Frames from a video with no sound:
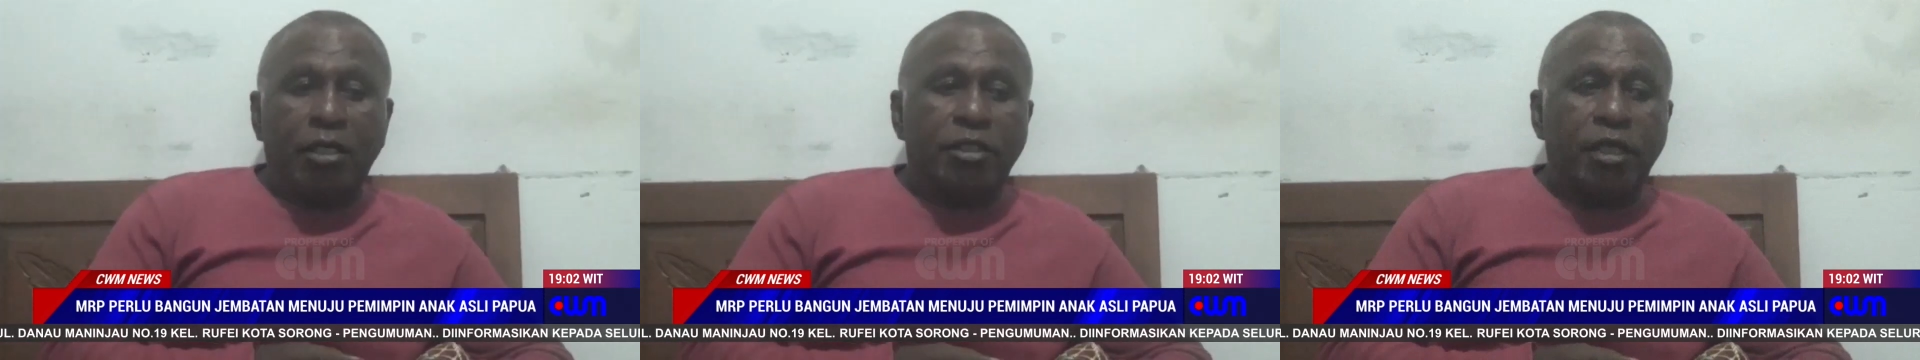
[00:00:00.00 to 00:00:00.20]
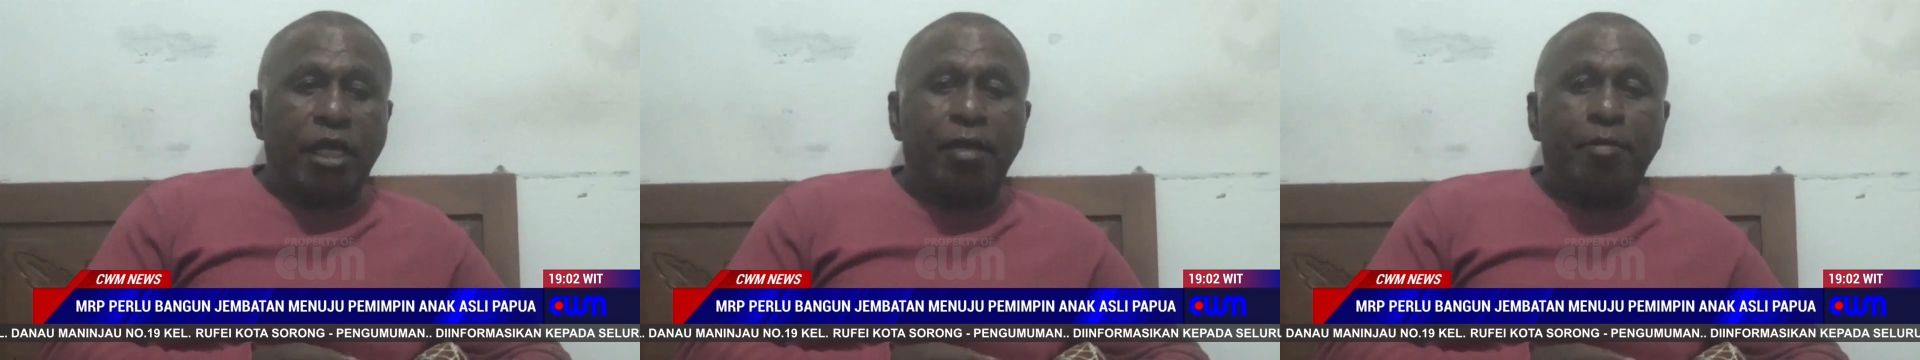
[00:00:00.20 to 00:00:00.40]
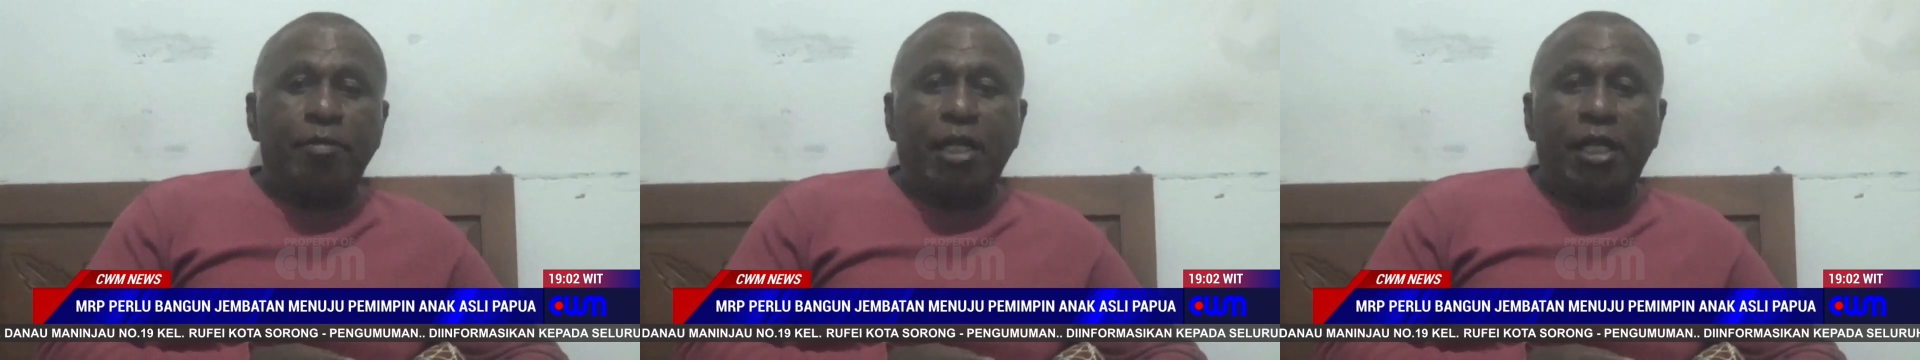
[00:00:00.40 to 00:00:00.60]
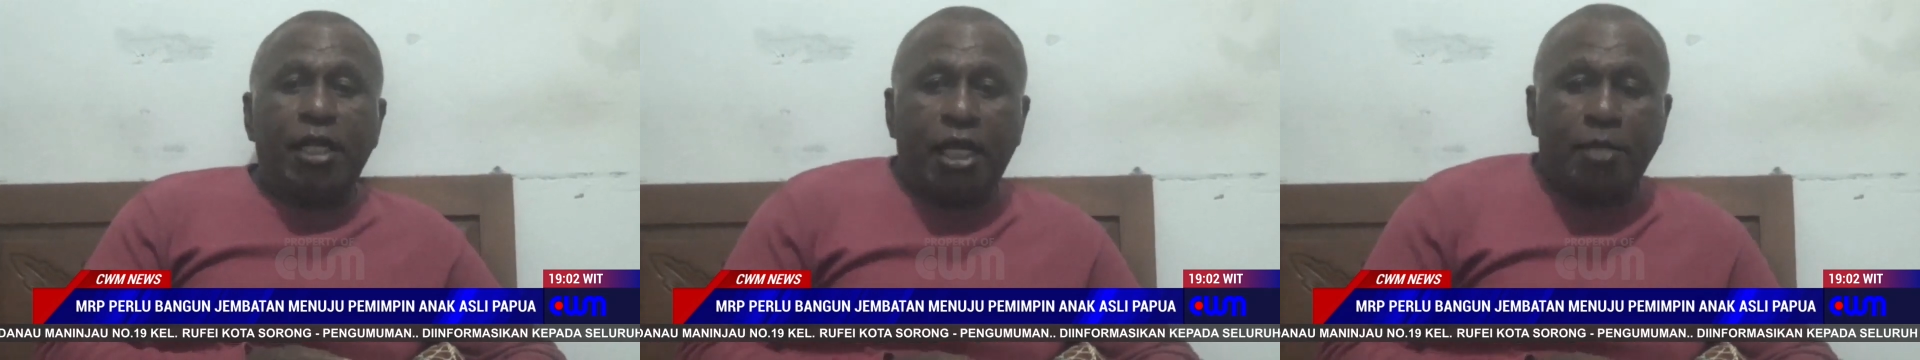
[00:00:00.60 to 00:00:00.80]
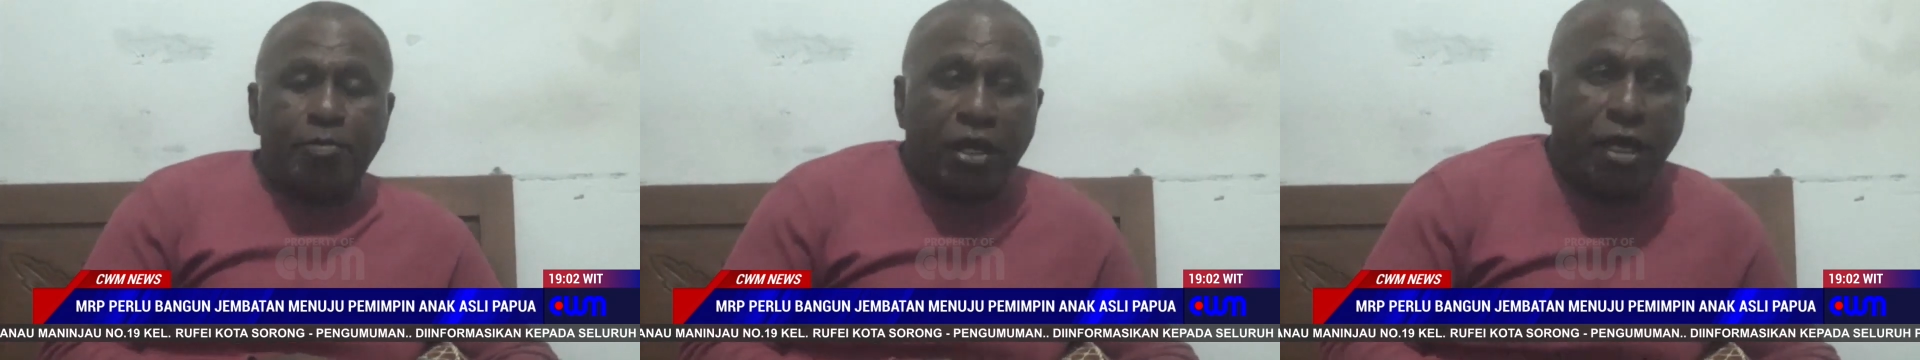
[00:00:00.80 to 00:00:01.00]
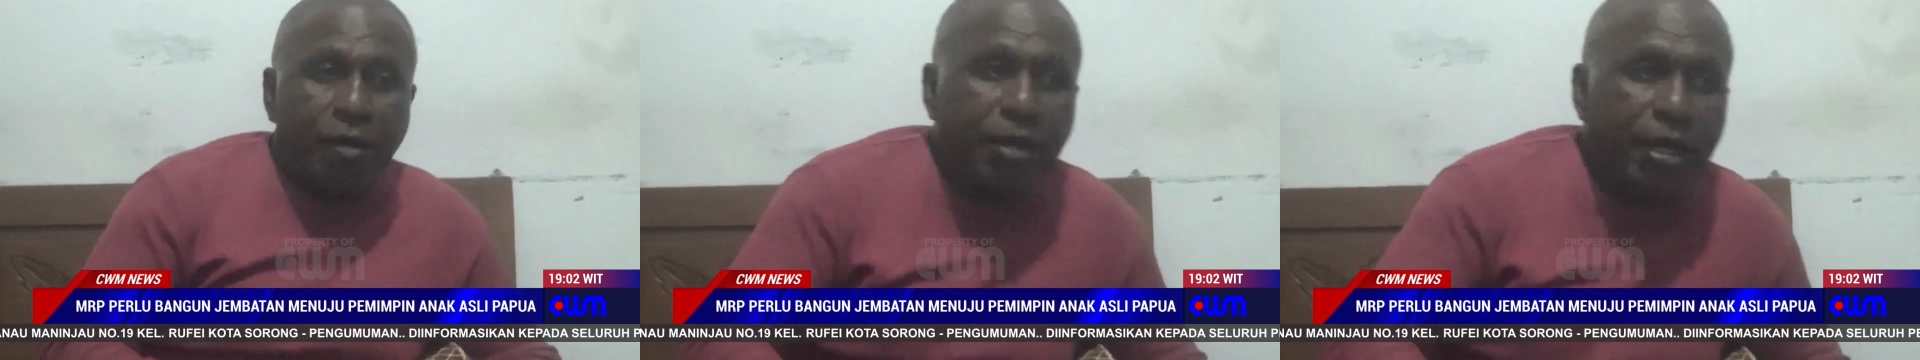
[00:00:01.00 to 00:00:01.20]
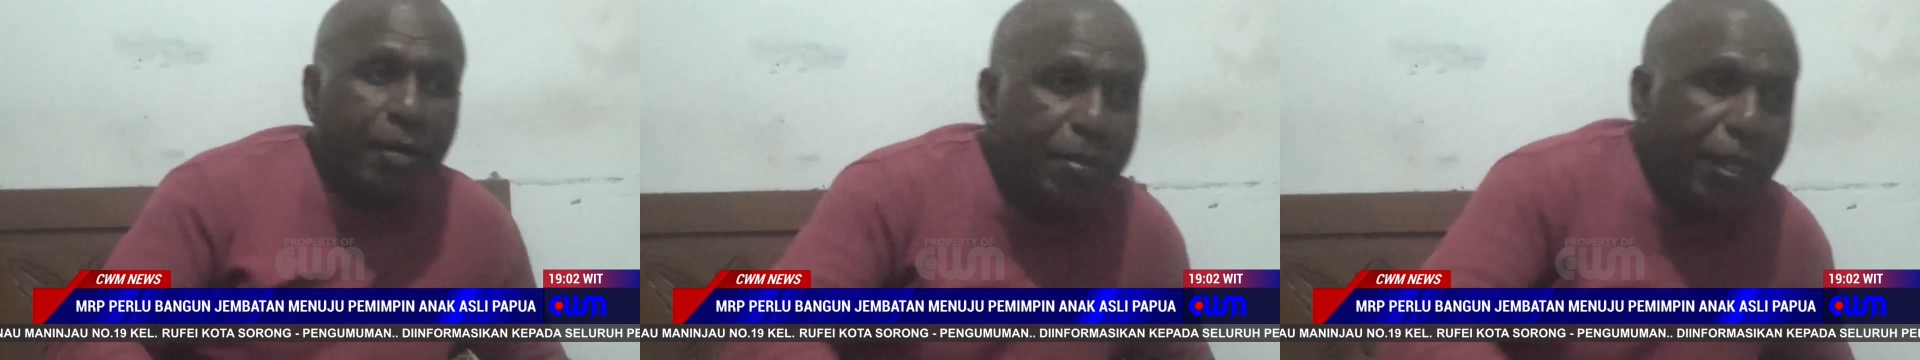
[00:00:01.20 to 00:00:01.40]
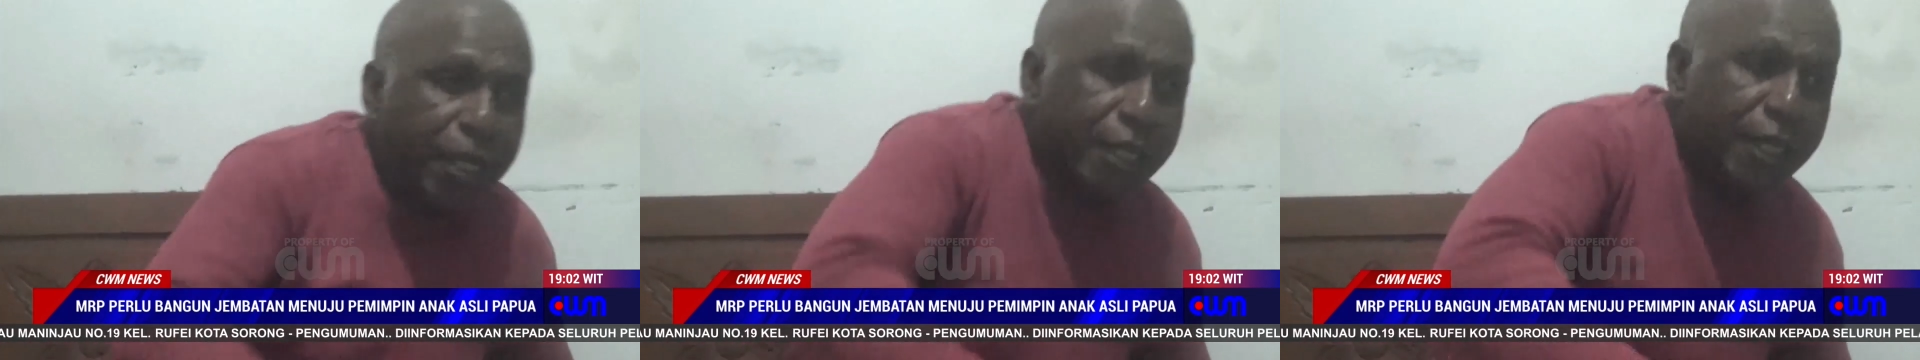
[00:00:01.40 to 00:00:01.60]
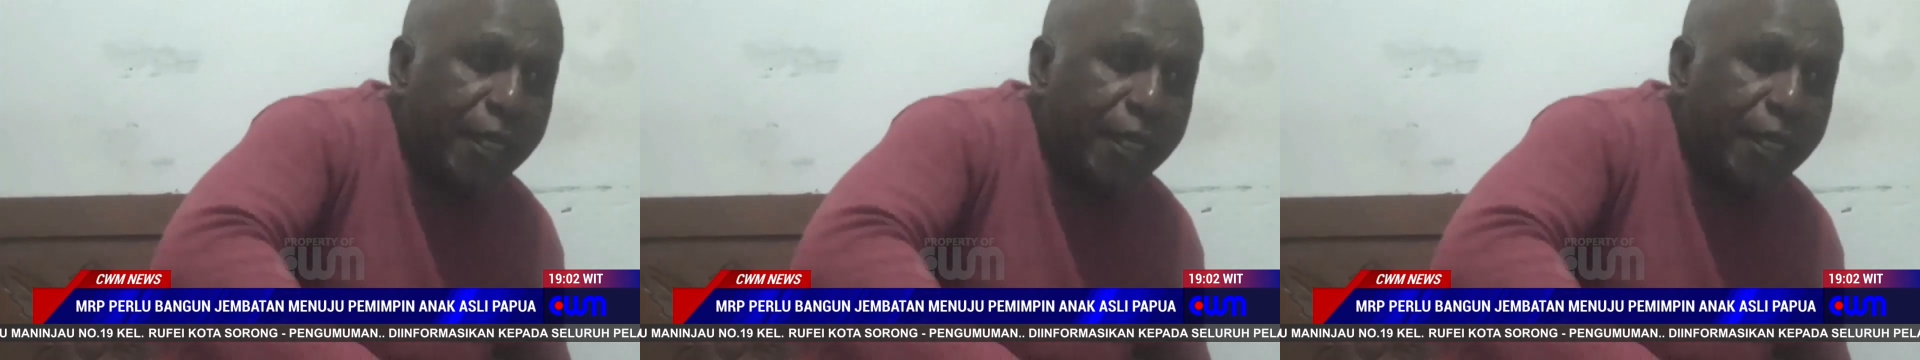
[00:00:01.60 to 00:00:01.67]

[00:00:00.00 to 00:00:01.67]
Saya melihat Pak MRP